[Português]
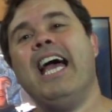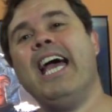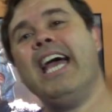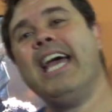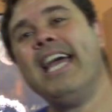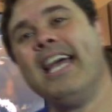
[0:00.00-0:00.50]

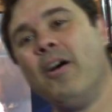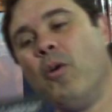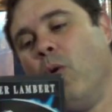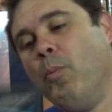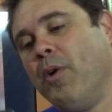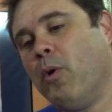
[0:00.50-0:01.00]
É,
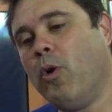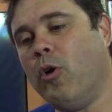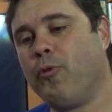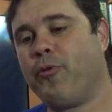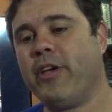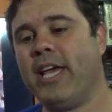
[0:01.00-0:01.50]
o
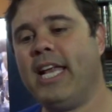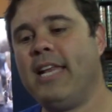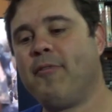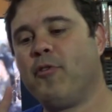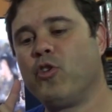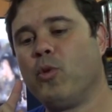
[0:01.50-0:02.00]
Beowulf,
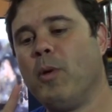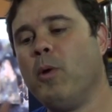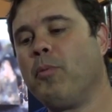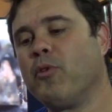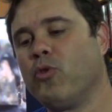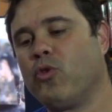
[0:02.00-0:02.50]
ele foi do
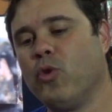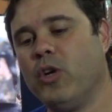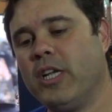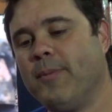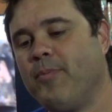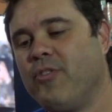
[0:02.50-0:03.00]
mesmo
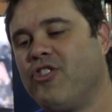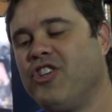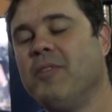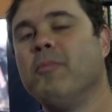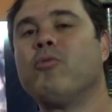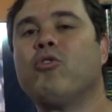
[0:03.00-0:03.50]
produtor
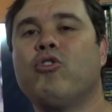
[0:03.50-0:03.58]
de